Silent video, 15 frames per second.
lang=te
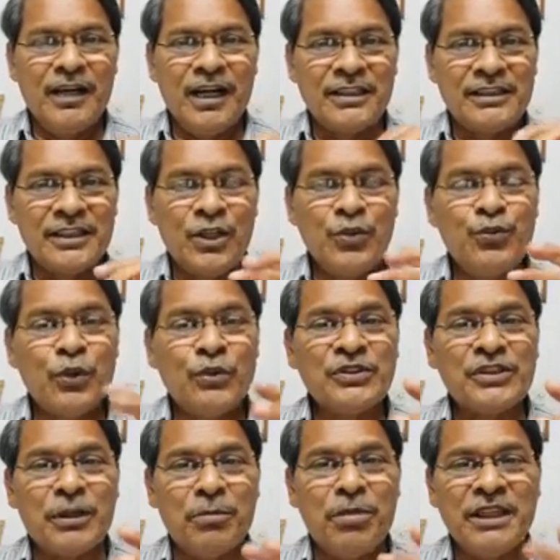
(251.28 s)
ఆ సెల్ ఫోన్
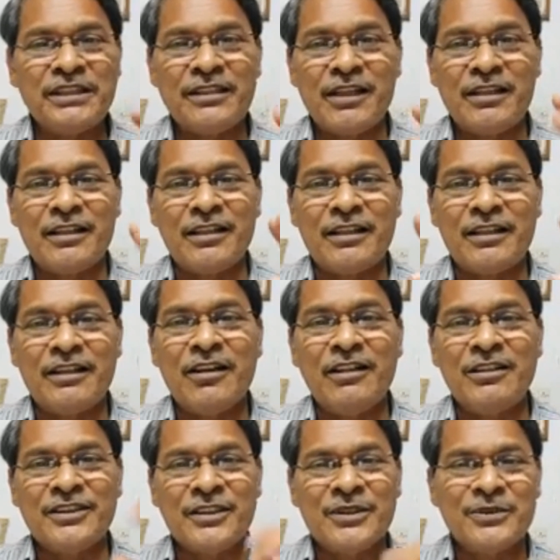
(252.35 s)
సంభాషణలను
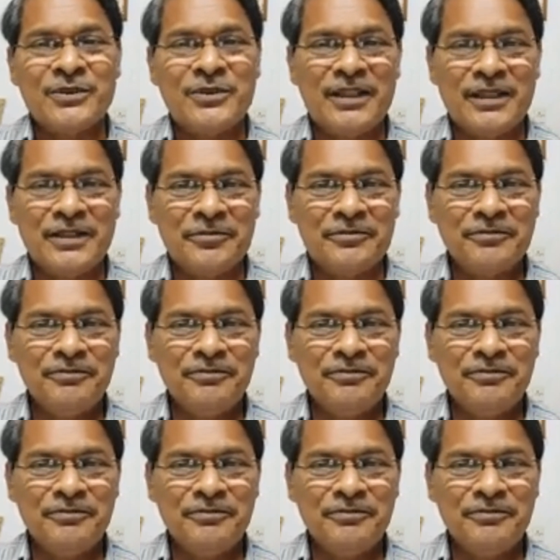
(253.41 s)
రికార్డు చేస్తున్నారు